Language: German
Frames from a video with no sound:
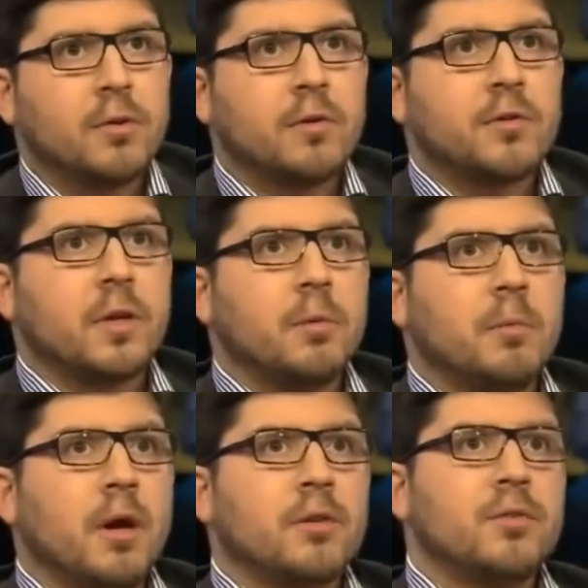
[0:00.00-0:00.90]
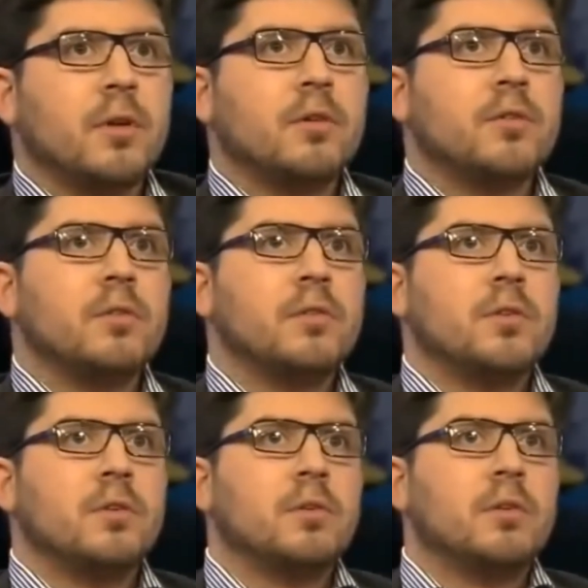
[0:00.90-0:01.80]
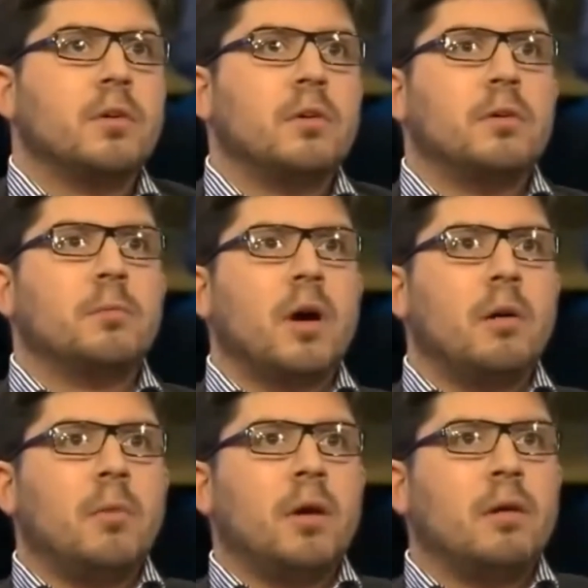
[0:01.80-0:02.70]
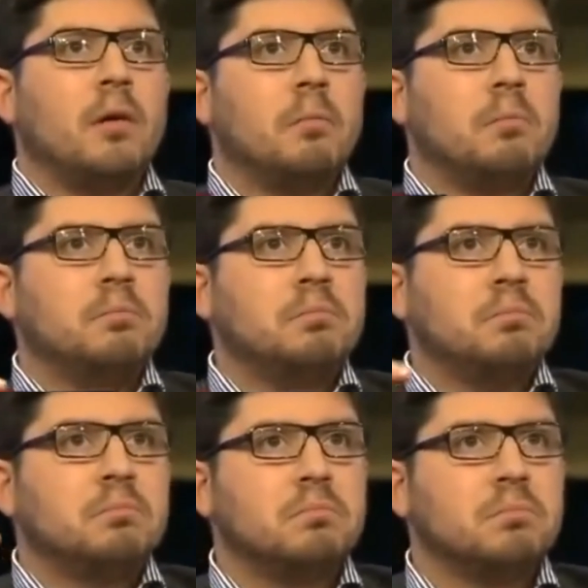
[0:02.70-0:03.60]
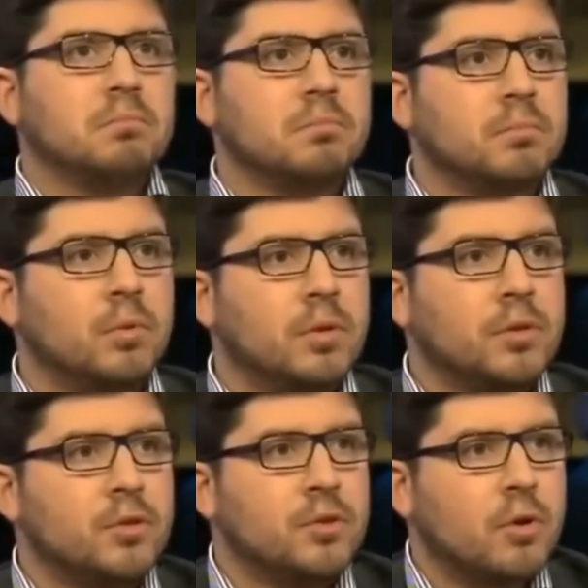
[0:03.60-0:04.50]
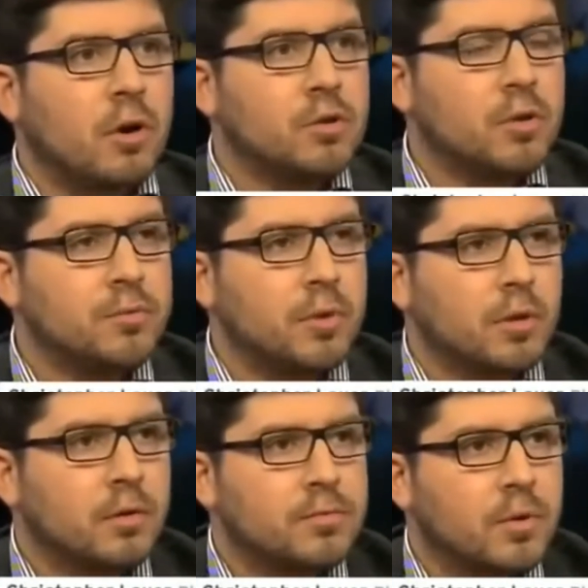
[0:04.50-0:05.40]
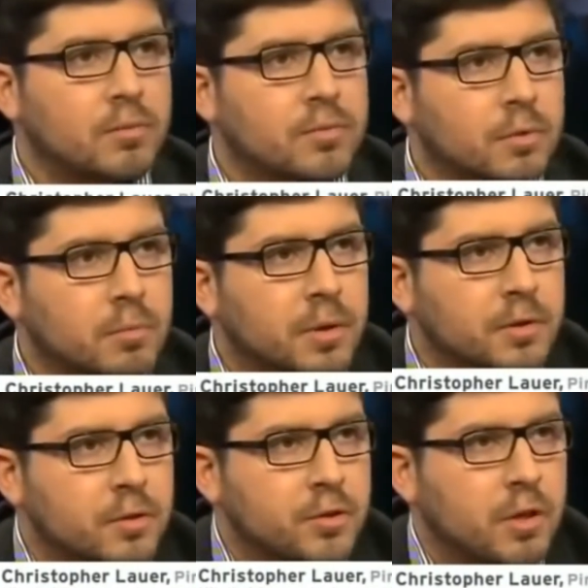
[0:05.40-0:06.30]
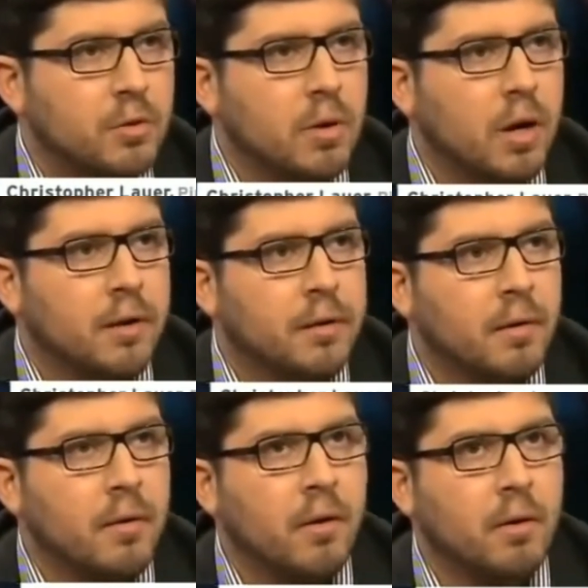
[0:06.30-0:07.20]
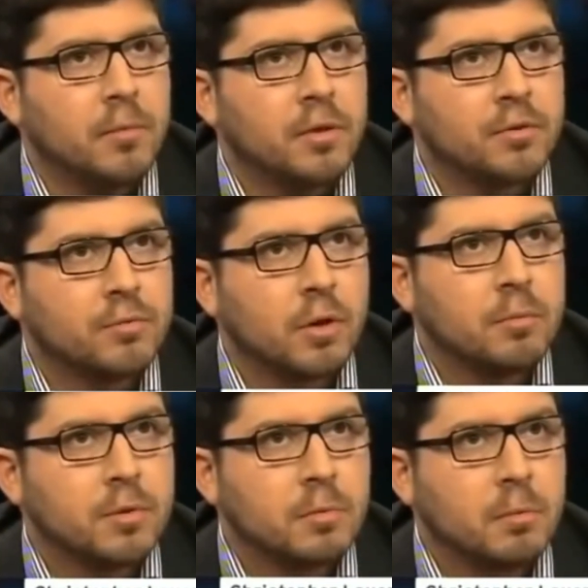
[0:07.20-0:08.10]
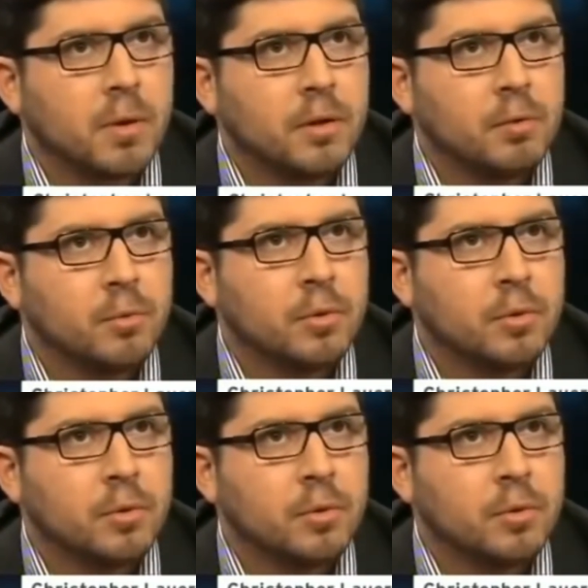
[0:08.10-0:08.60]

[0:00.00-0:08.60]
Ja, ich finde es sehr bemerkenswert, dass Sie das hier äh, im Rahmen einer politischen Talkshow für irgendeine Form von Berichterstattung halten. Ähm, das freut mich immer,